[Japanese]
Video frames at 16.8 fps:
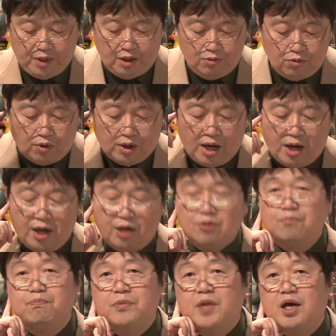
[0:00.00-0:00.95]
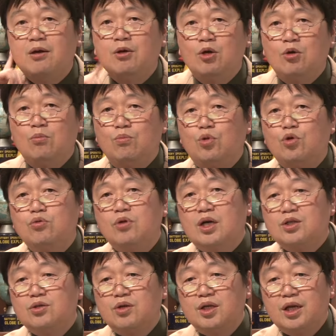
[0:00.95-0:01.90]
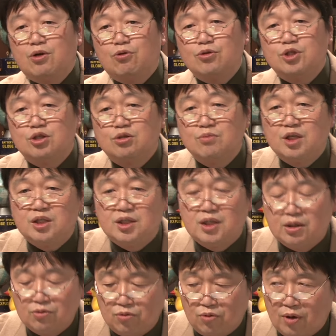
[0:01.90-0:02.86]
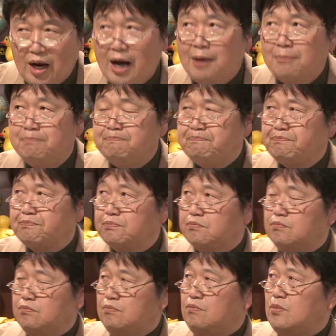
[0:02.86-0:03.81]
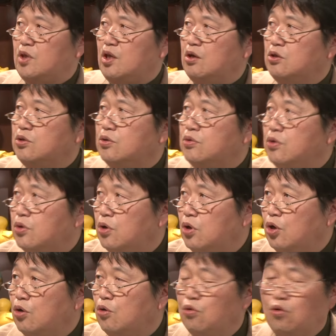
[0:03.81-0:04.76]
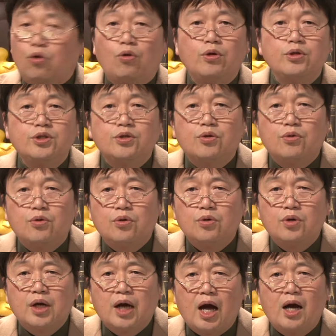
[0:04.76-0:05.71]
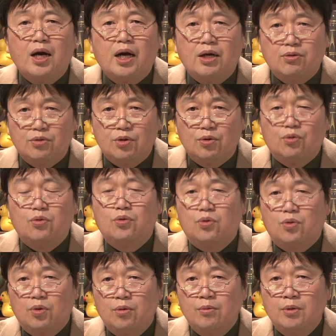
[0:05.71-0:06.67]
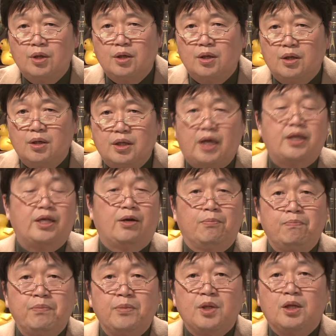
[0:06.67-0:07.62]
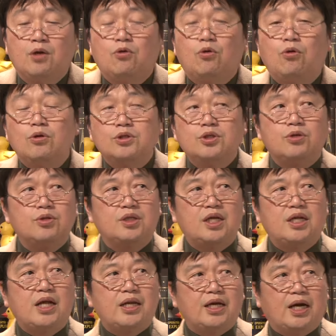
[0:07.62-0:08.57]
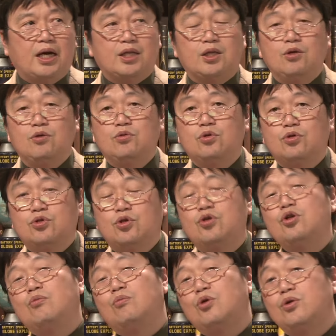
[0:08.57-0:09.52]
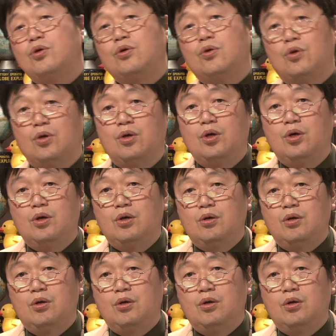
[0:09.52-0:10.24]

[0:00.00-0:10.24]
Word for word: ていうのを考える。で僕がそれでおすすめしているのがその構造を考えるって方法なんだよ。で構造って何かっていうとそのものを